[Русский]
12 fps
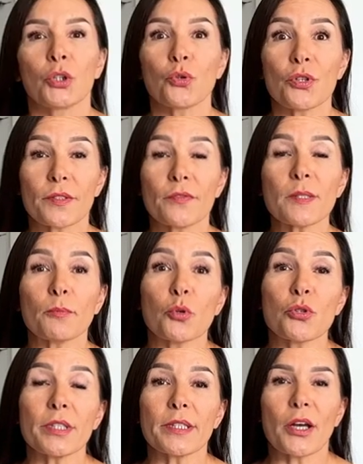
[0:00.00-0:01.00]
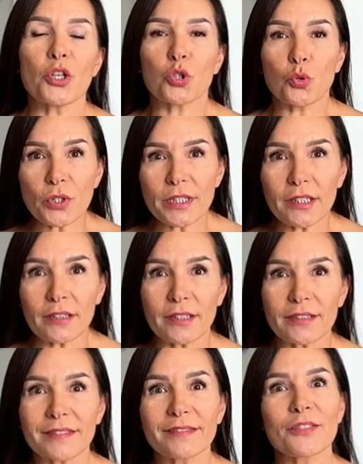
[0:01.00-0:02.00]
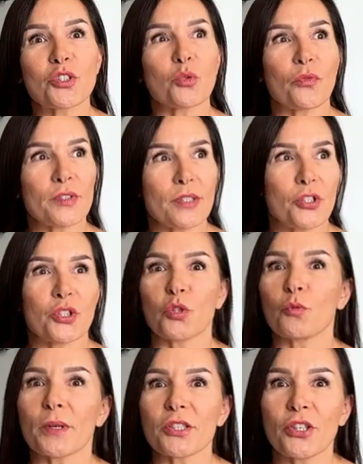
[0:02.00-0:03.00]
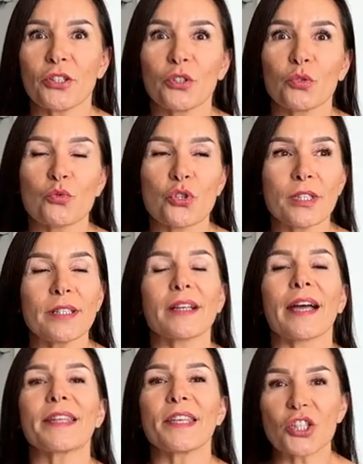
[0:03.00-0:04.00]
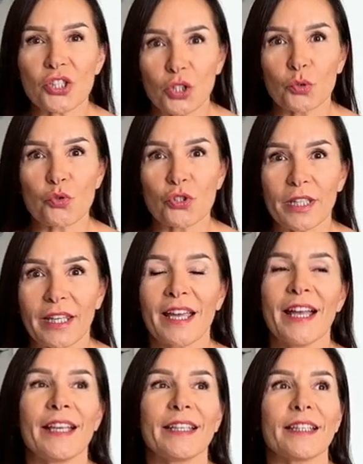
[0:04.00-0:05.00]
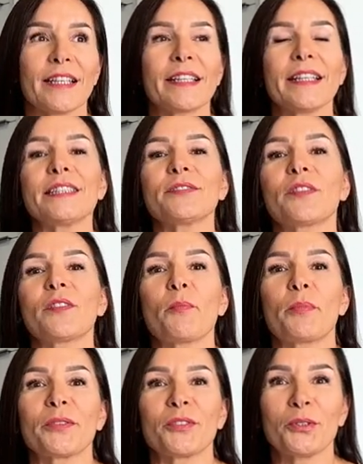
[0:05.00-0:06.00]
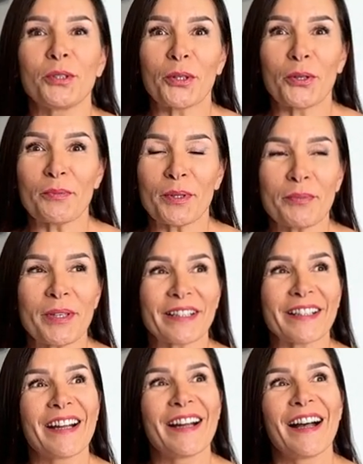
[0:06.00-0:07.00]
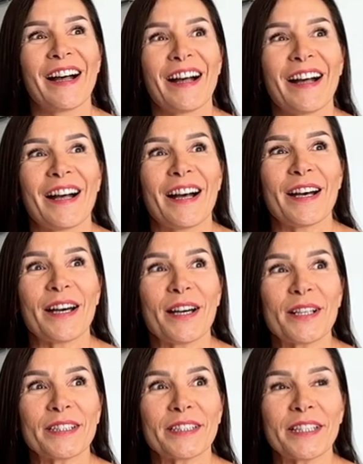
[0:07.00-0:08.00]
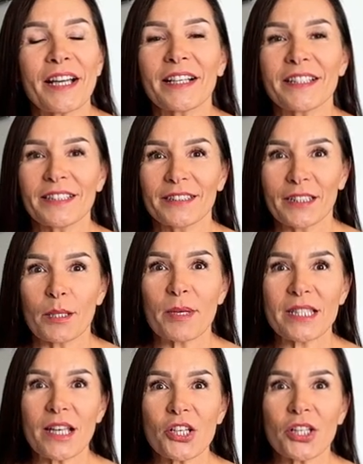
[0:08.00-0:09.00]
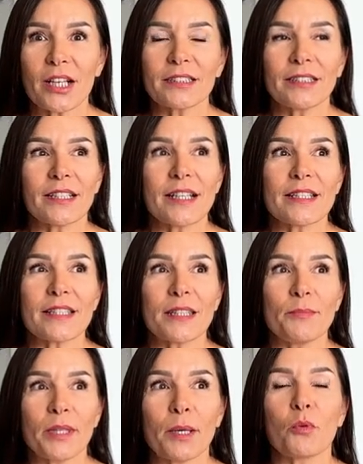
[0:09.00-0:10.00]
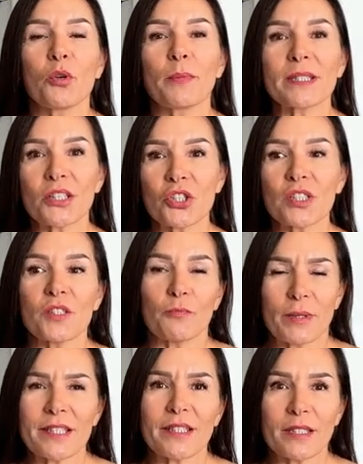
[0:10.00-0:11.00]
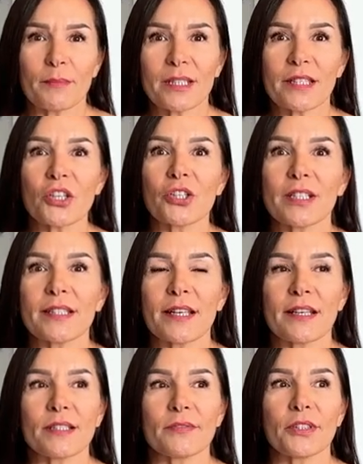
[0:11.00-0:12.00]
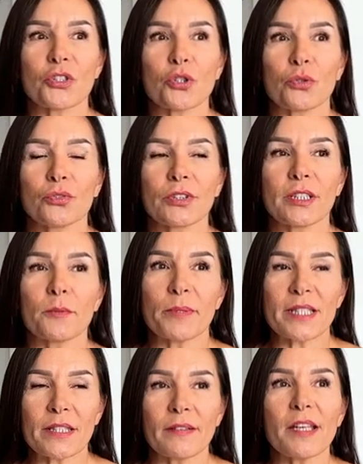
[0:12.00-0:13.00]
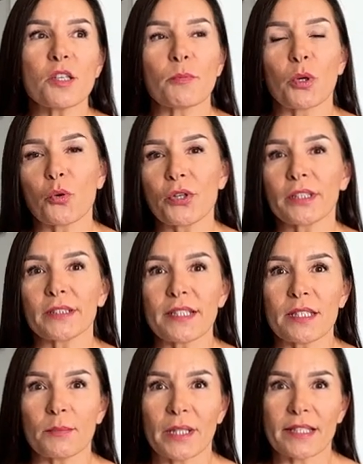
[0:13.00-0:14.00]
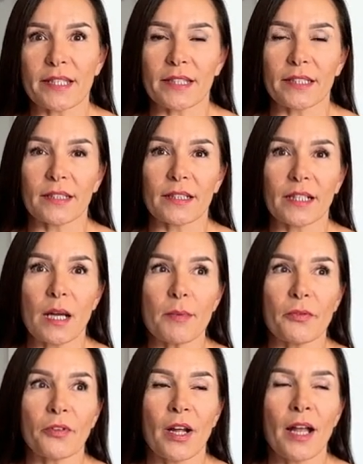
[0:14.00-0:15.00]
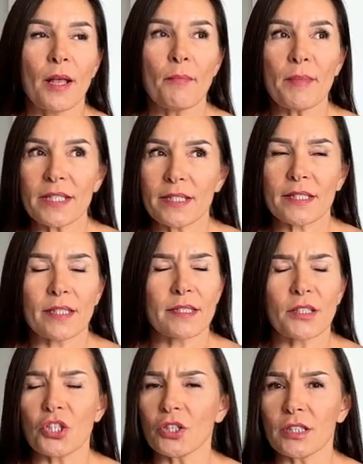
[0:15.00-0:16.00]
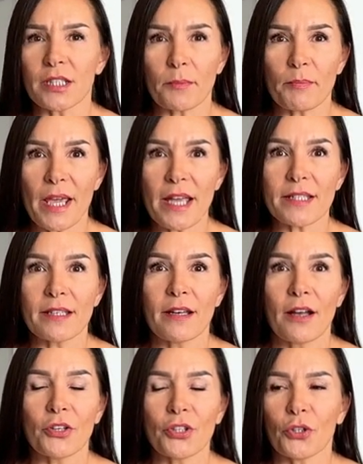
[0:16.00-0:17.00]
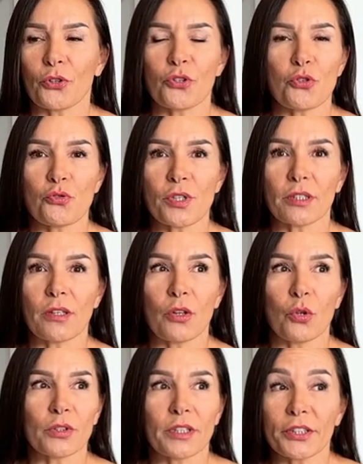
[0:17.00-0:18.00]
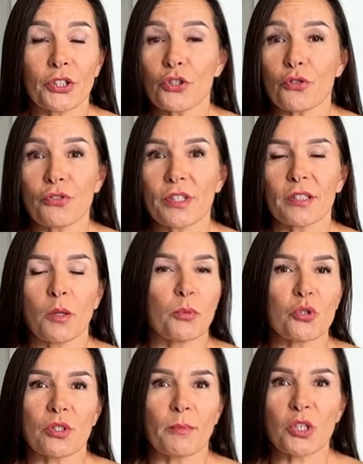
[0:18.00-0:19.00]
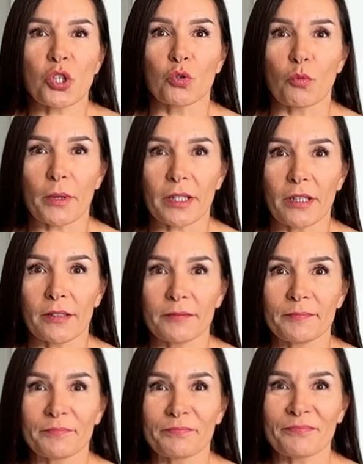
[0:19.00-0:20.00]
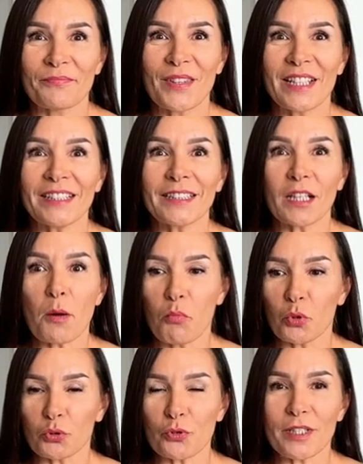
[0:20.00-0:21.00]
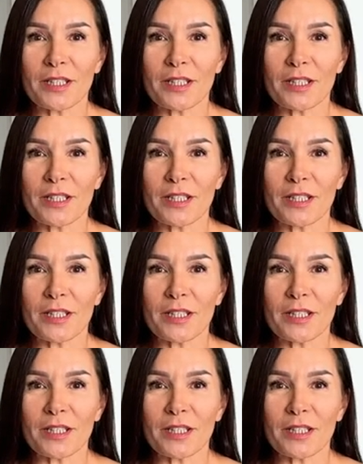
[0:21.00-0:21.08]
То есть вы спросите, а что делать? Что физические упражнения нужны? Конечно, нужны. Я для этого вам приведу такой пример. А, я ходила на массаж как-то раз, и мне мой массажист в процессе массажа рассказывает, что он говорит, представляешь, похудел на 17 килограммов, месяца за 4-5. Я говорю, а что делал? Он говорит, ничего не делал, просто машину продал. И на работу, и с